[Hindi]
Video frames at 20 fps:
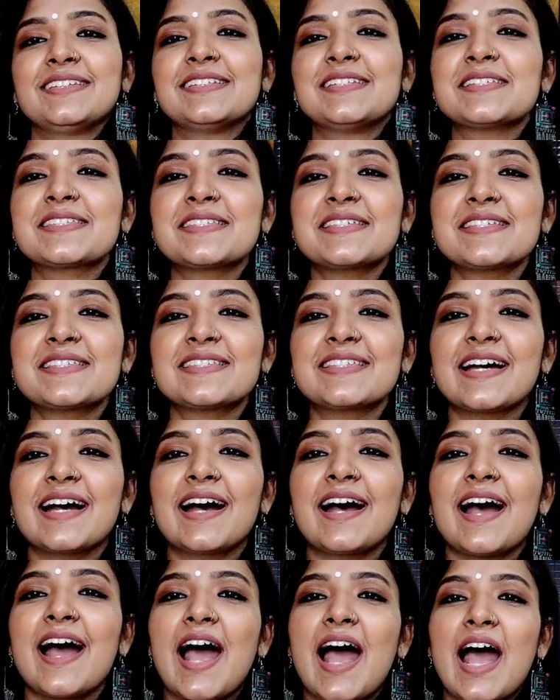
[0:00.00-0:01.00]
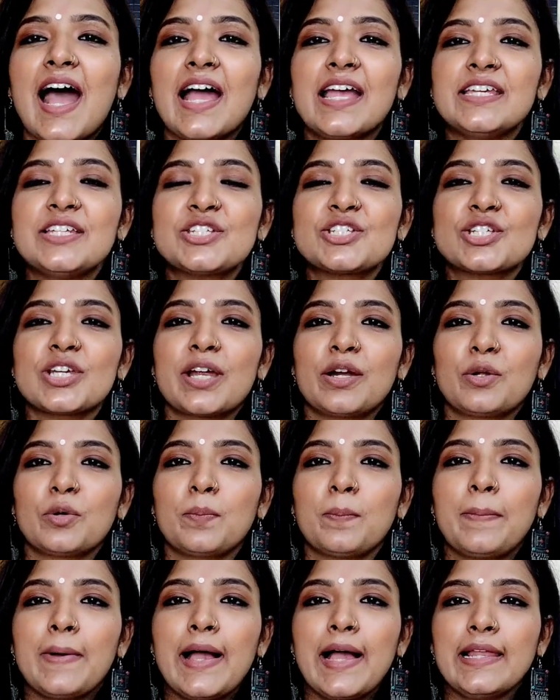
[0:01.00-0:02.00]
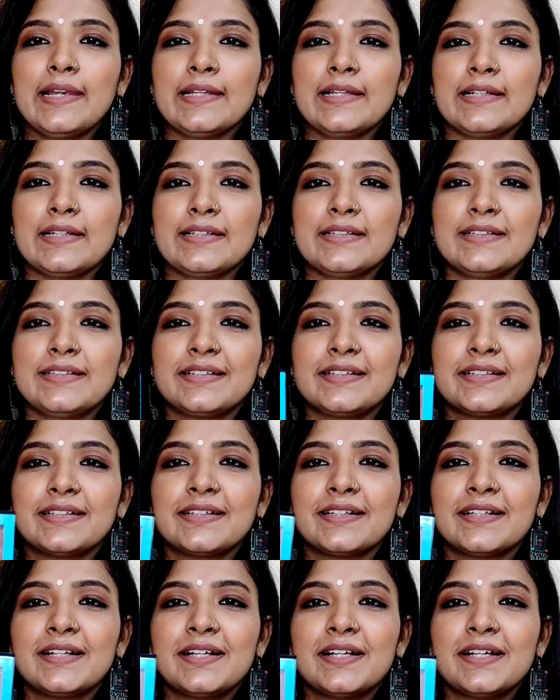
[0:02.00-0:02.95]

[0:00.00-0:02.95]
दिस इज द आई शेडो पैलेट